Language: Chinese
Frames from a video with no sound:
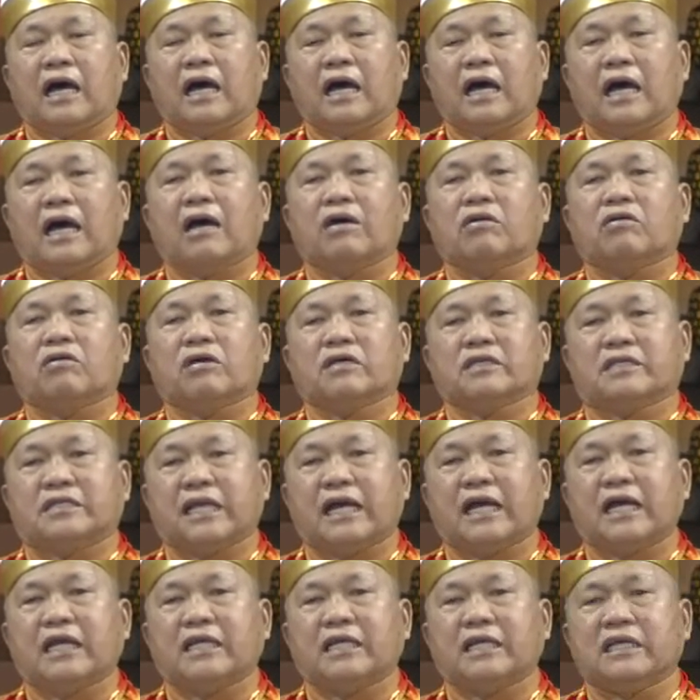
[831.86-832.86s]
啊，我
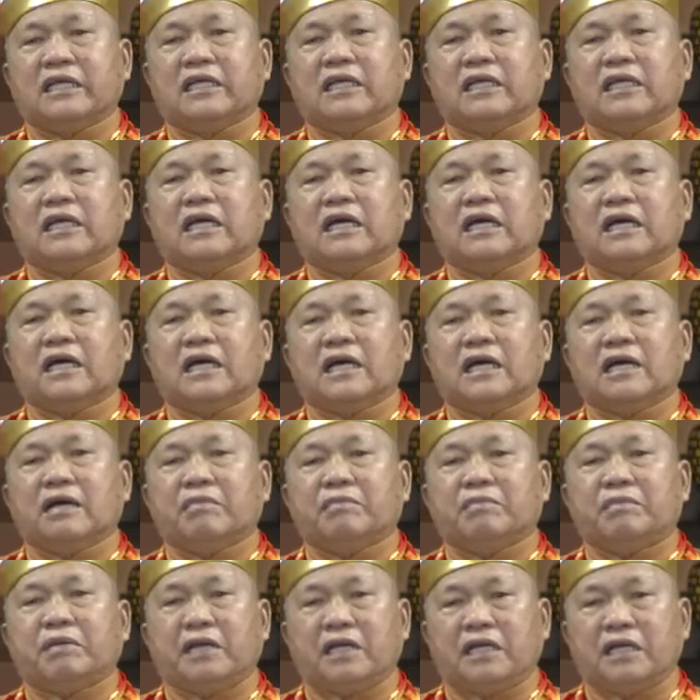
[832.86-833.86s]
向你
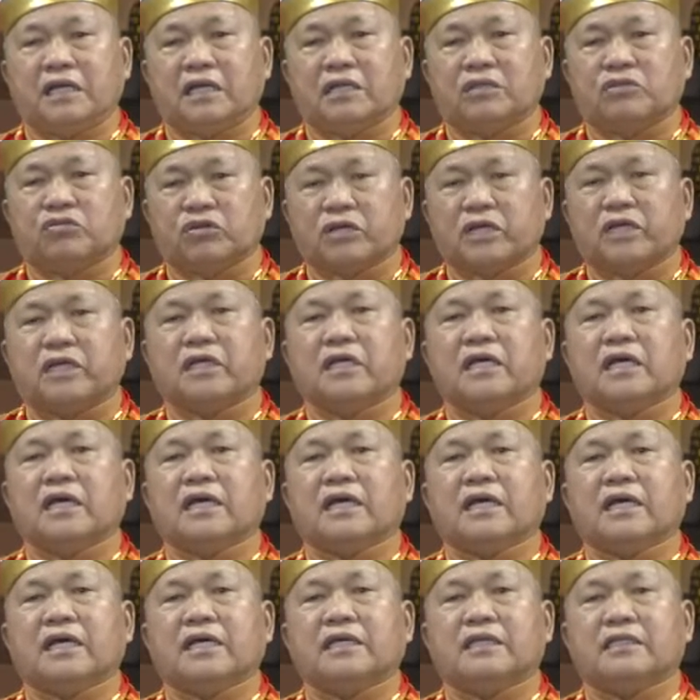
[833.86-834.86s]
赔罪
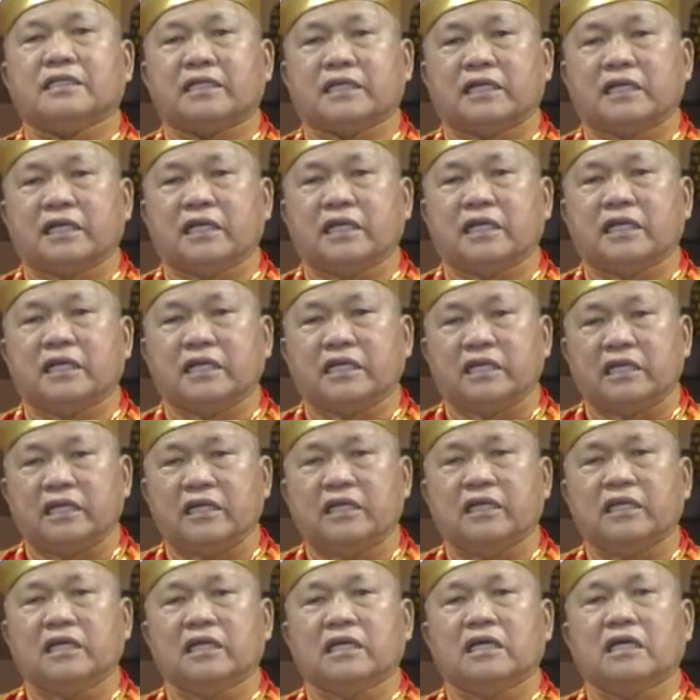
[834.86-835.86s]
顶
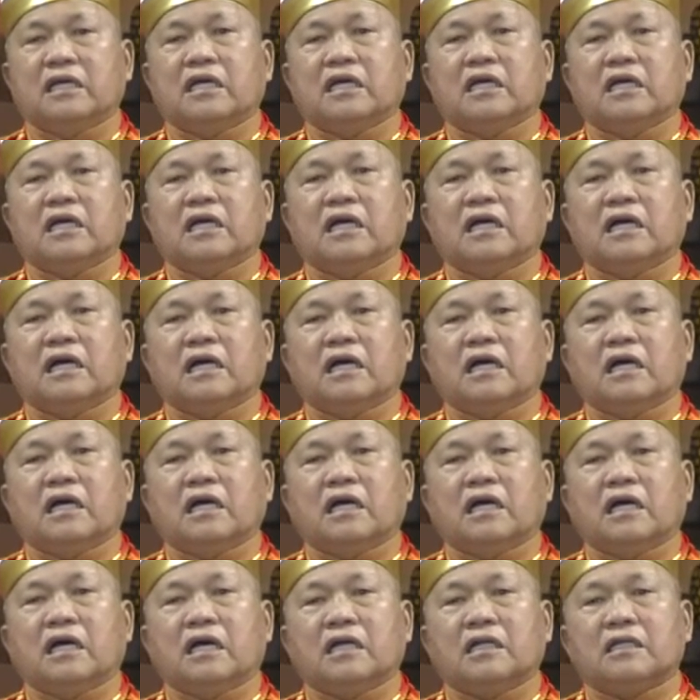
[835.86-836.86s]
礼，
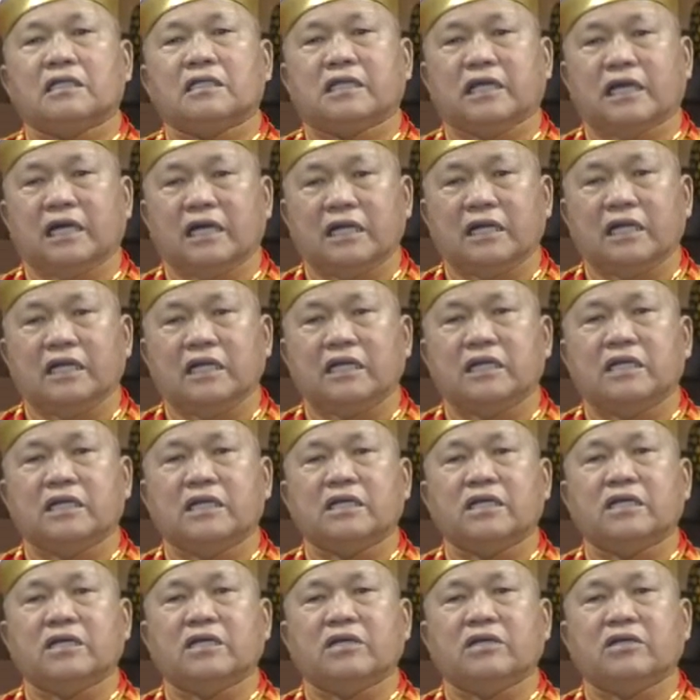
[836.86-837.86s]
请
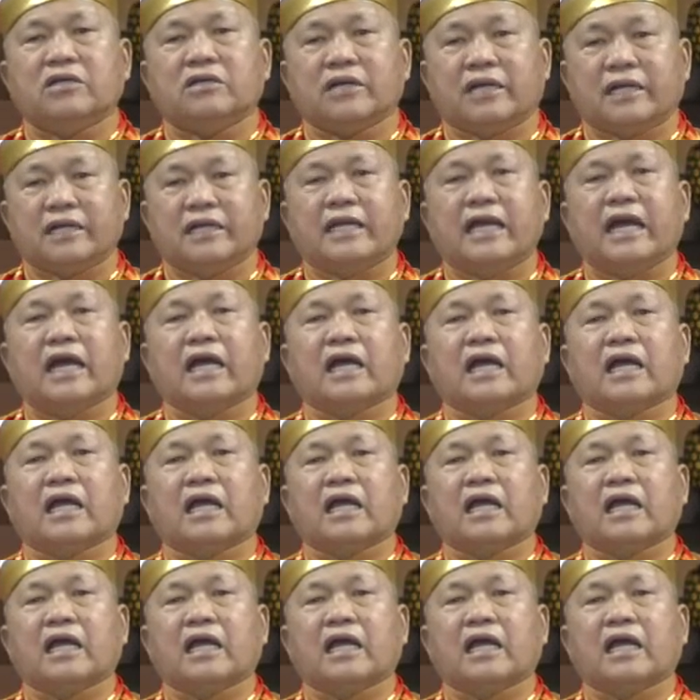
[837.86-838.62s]
你原谅。